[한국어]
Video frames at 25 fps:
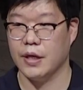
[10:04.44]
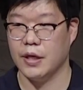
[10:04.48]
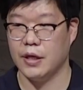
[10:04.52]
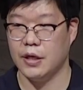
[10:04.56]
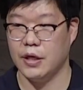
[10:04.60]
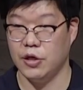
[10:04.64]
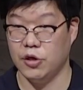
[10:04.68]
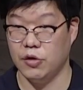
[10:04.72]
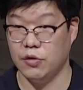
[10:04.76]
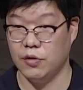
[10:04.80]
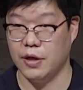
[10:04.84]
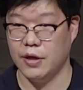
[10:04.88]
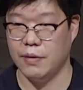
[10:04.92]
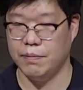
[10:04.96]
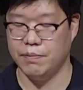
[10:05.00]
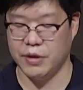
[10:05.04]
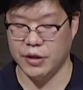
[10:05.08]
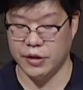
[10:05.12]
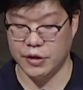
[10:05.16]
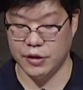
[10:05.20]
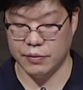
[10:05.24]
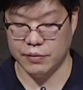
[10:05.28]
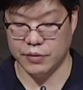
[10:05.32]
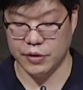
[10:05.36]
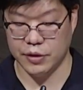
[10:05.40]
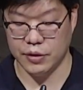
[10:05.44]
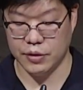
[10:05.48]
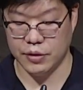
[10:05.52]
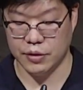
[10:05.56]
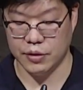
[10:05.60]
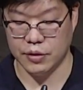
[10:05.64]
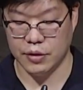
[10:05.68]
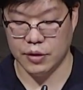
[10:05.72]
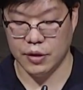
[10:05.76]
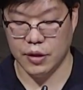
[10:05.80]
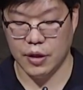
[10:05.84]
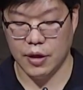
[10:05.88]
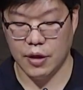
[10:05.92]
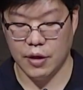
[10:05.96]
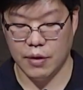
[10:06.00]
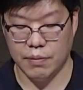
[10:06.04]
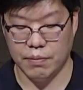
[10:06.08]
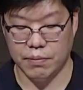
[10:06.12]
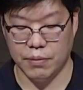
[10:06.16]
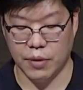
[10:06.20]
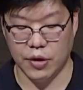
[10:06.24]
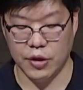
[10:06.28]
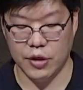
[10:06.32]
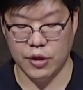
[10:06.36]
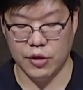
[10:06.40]
이러한 믿음은
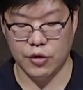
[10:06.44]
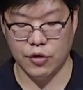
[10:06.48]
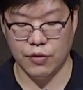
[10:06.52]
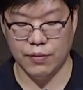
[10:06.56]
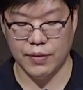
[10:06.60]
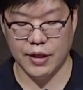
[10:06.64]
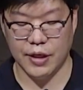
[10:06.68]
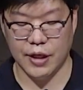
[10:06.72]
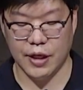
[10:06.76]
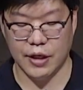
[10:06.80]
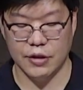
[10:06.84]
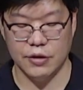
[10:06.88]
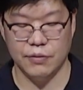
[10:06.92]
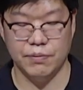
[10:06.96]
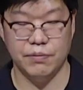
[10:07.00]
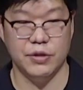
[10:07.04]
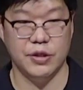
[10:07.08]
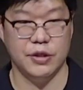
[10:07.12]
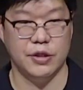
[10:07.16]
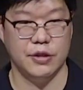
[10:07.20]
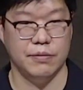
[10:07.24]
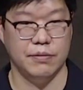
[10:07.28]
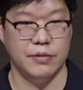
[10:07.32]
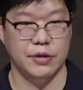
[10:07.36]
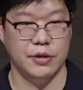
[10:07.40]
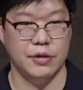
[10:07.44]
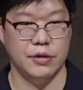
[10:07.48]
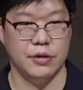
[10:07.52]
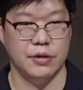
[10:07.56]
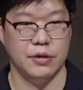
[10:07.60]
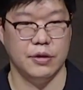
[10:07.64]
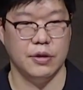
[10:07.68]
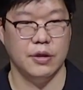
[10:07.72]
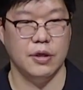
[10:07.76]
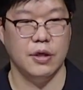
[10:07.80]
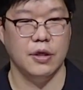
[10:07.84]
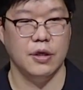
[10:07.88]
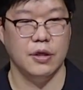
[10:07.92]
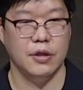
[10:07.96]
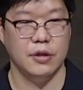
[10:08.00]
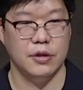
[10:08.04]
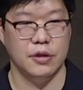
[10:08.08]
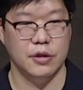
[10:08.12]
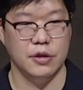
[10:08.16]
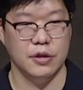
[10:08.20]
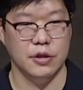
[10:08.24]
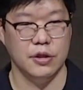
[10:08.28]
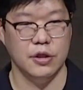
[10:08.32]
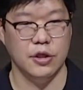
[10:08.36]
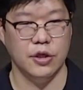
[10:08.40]
머리로만 아는 믿음은
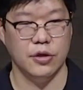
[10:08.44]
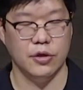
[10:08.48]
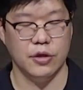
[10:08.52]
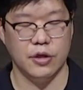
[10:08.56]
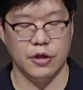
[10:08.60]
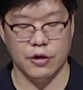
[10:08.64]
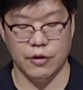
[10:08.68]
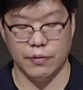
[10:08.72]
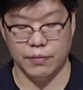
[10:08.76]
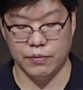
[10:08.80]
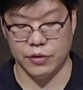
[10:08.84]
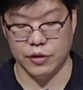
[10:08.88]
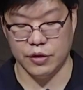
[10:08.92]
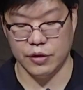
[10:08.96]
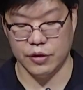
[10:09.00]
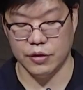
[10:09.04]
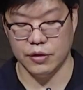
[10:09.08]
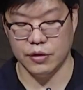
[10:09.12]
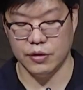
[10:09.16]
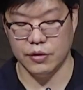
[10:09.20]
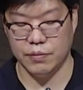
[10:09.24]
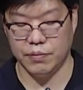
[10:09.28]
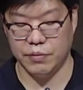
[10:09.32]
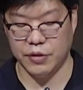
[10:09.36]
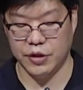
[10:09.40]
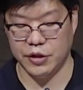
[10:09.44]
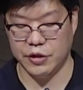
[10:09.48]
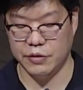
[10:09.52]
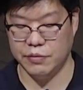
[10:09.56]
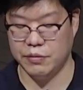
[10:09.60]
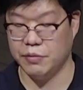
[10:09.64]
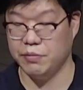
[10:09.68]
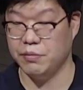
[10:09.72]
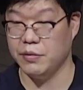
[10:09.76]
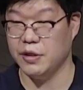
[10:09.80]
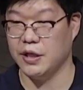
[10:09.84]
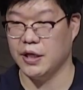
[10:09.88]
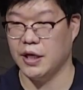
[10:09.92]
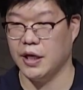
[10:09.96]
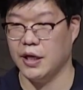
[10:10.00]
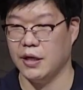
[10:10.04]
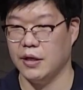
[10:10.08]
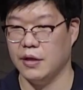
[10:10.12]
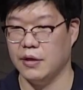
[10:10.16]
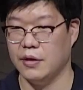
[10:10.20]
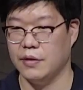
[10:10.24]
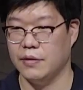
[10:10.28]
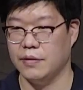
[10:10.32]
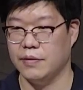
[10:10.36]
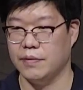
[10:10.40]
능력이 없는 믿음입니다.
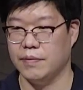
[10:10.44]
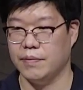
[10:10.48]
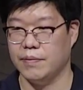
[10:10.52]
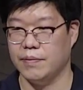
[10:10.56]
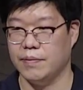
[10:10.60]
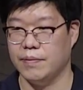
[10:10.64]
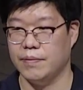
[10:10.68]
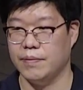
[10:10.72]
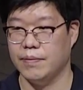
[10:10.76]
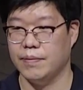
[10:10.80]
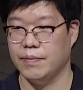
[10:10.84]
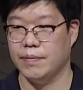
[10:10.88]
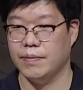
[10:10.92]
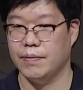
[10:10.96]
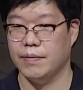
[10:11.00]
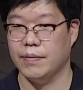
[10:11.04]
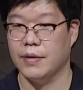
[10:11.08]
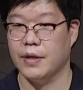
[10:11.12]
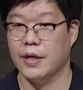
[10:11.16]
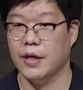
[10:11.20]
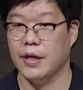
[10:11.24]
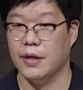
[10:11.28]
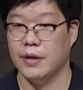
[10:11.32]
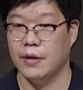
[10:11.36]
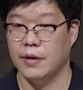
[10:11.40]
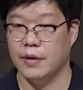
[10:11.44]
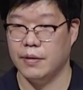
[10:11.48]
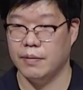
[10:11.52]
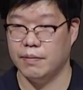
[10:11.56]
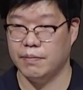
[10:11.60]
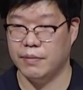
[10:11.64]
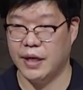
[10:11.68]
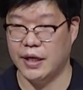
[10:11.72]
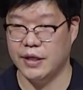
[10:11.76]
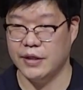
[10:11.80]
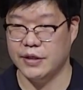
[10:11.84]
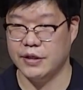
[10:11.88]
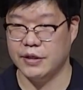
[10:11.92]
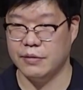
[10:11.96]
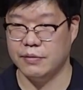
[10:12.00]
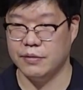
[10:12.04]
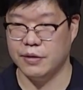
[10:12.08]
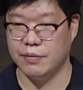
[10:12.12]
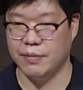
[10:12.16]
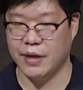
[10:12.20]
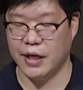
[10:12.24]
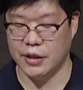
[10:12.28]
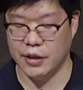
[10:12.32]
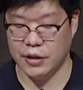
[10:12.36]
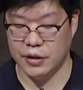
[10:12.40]
말씀을
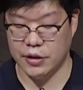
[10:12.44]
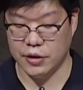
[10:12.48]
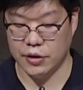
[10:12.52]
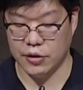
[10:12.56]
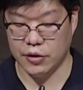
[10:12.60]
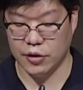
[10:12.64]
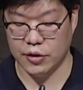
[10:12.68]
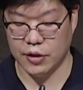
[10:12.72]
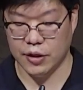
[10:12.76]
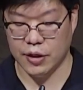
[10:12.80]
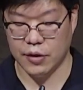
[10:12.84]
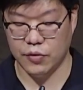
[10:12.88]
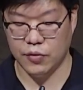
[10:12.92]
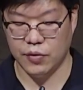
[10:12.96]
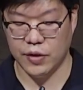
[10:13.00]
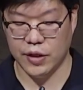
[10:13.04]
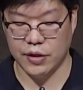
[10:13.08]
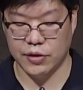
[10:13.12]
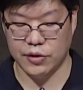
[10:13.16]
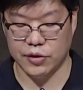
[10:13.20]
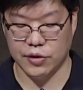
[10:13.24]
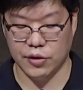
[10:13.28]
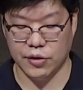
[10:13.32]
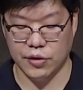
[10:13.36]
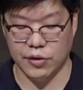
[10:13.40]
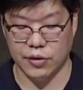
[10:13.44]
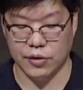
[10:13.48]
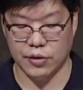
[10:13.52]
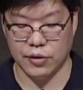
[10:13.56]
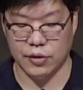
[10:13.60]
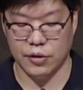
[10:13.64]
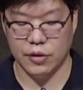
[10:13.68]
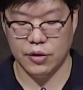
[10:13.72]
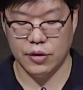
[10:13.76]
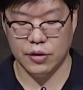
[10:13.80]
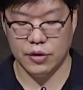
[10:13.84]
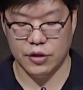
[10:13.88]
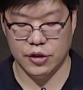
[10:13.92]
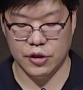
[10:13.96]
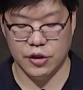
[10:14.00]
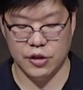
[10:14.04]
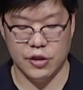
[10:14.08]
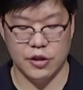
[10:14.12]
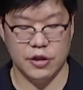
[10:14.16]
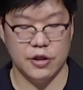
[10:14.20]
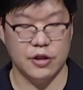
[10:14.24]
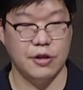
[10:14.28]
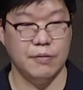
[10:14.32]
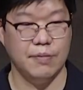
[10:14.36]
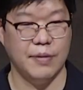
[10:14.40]
많이 들었다고 해서
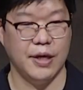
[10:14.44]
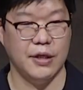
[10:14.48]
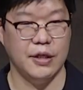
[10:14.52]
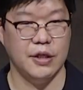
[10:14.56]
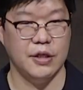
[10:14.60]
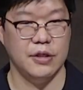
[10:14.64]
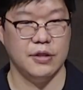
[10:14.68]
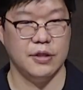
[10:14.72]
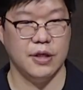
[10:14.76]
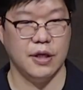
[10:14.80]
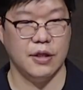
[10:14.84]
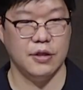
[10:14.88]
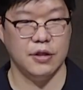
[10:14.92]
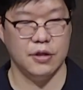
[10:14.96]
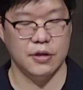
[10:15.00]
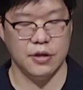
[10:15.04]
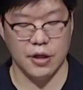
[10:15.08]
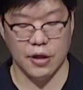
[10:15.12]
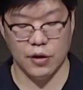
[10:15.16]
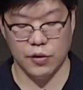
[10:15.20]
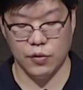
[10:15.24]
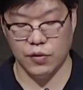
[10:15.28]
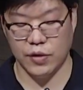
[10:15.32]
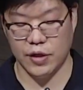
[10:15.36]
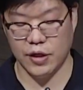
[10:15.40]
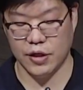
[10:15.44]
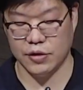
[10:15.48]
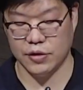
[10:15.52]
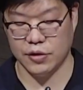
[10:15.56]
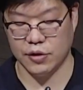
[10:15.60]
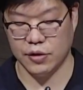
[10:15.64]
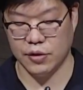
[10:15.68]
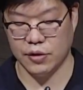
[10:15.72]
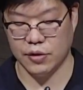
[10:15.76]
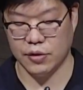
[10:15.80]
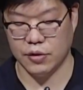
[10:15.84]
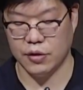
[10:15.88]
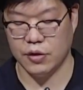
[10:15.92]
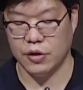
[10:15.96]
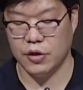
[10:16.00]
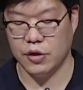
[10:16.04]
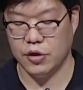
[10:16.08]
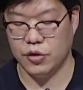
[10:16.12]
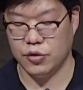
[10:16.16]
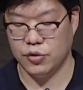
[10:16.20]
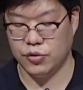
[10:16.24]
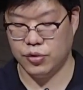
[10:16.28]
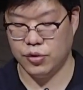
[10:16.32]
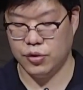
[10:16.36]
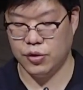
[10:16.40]
지식을 많이 쌓는다고 해서
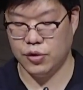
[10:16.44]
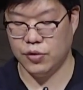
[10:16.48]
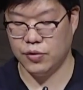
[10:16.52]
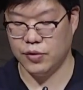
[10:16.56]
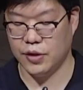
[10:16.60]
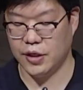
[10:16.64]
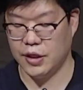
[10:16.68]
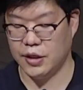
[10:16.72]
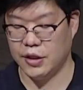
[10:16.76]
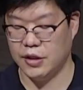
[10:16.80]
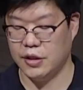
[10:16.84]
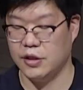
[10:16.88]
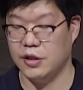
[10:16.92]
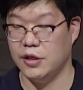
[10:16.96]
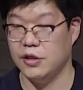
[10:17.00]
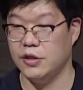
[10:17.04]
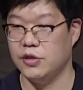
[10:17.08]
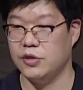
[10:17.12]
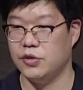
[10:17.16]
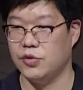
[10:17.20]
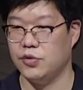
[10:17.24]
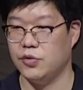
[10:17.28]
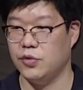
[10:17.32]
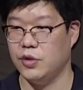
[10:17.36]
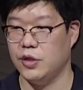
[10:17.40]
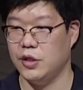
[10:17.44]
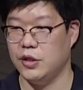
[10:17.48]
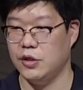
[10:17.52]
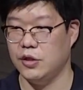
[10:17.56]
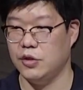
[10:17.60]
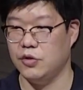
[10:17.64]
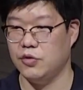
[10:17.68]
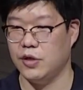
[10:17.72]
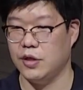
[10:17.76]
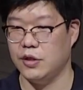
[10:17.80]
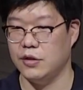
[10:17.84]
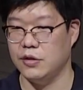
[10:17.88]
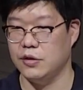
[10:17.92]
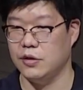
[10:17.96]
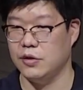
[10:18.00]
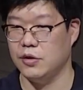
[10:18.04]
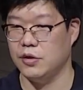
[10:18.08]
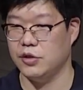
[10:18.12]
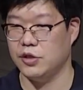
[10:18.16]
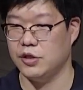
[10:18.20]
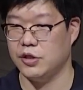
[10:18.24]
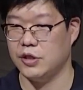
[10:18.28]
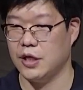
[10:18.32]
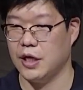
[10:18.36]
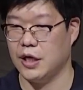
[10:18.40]
훌륭한 그리스도인이 되는
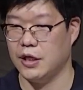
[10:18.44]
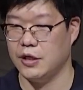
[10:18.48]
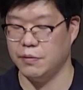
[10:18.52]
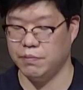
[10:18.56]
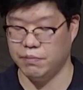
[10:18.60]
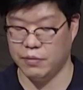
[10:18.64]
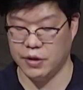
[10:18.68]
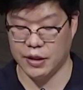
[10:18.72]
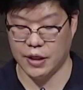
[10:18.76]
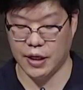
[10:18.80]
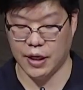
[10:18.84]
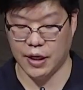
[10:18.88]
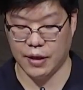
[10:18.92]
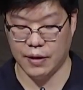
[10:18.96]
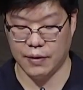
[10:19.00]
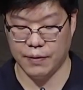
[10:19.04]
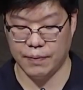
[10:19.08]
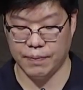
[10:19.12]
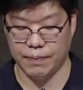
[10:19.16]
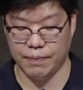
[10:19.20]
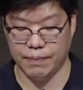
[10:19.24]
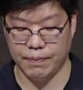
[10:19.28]
것이 아닙니다.